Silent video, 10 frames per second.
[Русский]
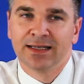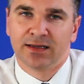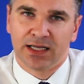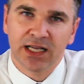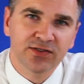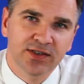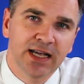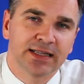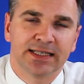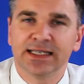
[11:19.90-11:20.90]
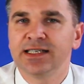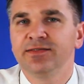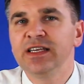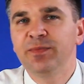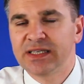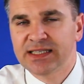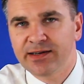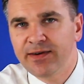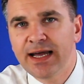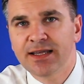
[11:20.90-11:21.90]
На наш взгляд, если вы не
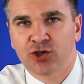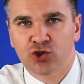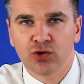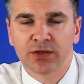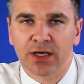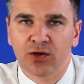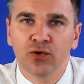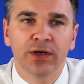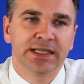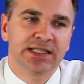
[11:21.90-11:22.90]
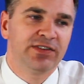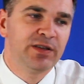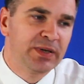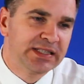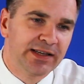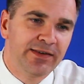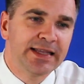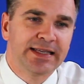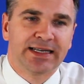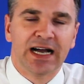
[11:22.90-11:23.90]
представляете, что это такое, если вы не
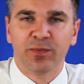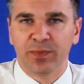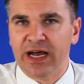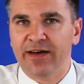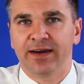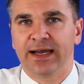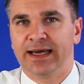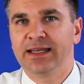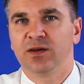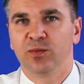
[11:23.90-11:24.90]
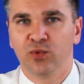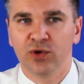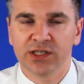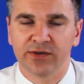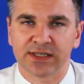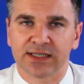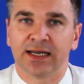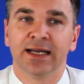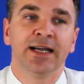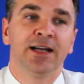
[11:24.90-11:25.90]
представляете, как правильно этим
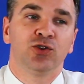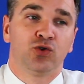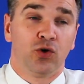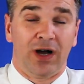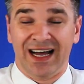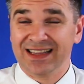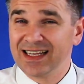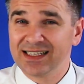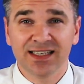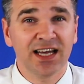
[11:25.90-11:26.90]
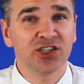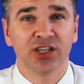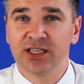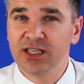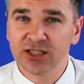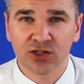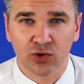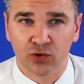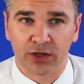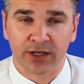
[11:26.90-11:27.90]
пользоваться, то однозначно не
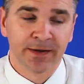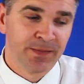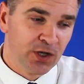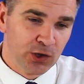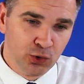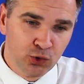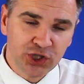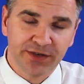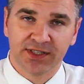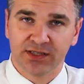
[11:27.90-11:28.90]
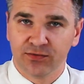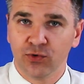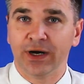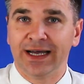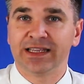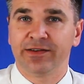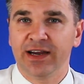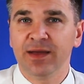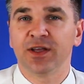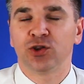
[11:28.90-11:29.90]
стоит. Лучше всего это
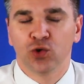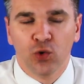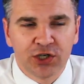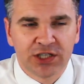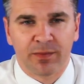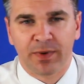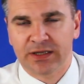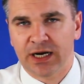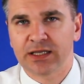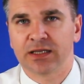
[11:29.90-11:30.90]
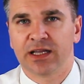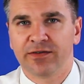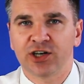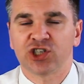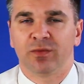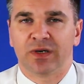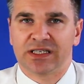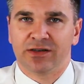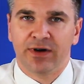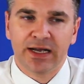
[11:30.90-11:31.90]
время точно потратить на ваше
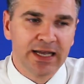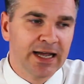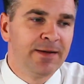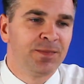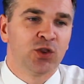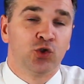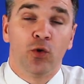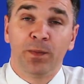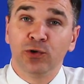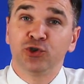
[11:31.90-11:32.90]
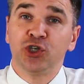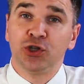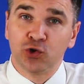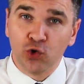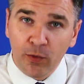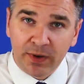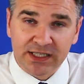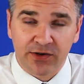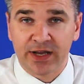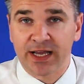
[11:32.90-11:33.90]
образование, но получить то
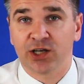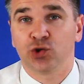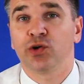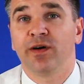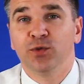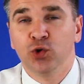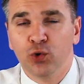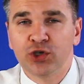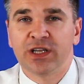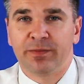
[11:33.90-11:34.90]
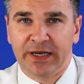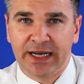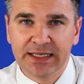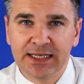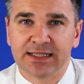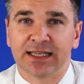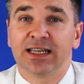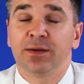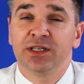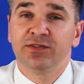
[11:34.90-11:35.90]
образование, которое вам точно пригодится,
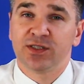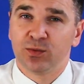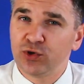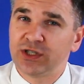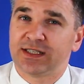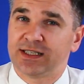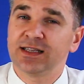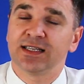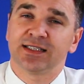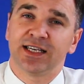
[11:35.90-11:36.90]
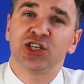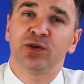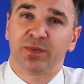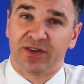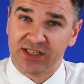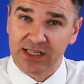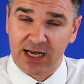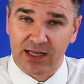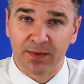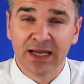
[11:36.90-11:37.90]
там, где вы сможете стать настоящим
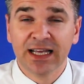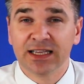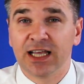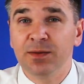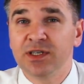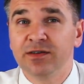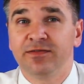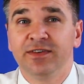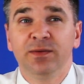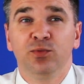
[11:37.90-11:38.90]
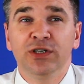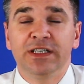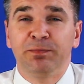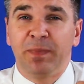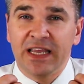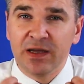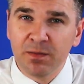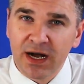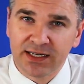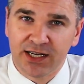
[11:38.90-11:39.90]
профессионалом, там, где вы будете
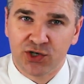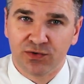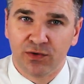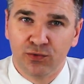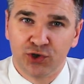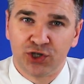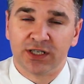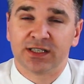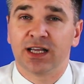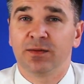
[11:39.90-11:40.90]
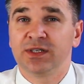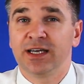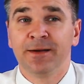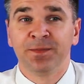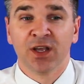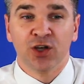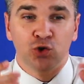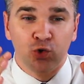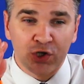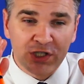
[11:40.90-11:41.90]
понимать, для чего вы учитесь, там, где
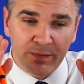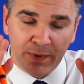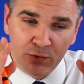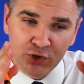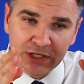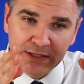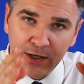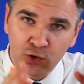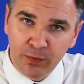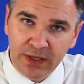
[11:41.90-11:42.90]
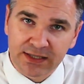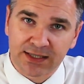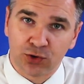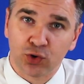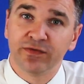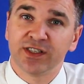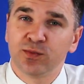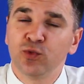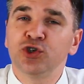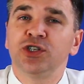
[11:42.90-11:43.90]
точно получите документ, с которым вы
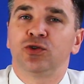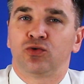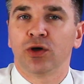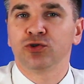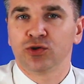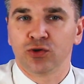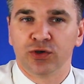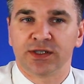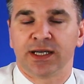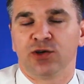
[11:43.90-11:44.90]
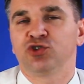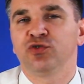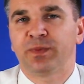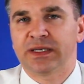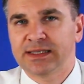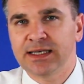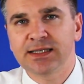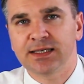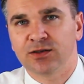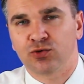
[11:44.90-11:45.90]
сможете трудоустроиться. И уже в
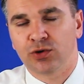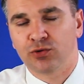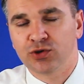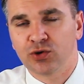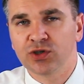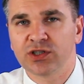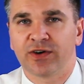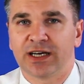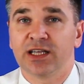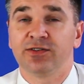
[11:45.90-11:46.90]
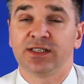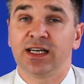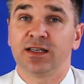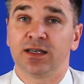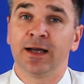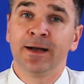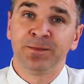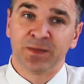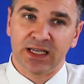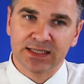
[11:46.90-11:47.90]
процессе трудоустройства, когда вы станете
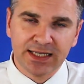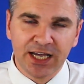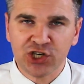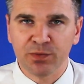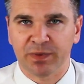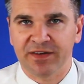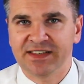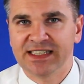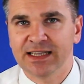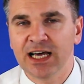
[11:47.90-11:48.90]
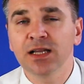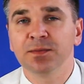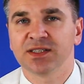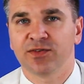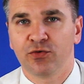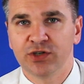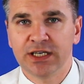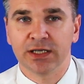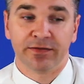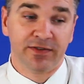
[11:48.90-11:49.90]
настоящим профессионалом своего
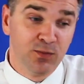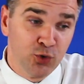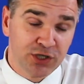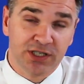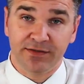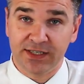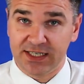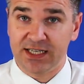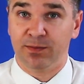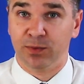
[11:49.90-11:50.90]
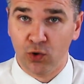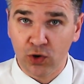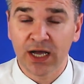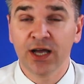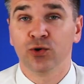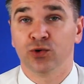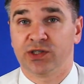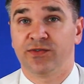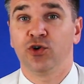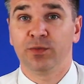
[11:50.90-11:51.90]
дела, вы можете вести блог о
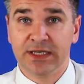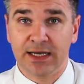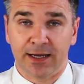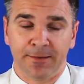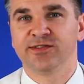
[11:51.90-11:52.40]
своем деле.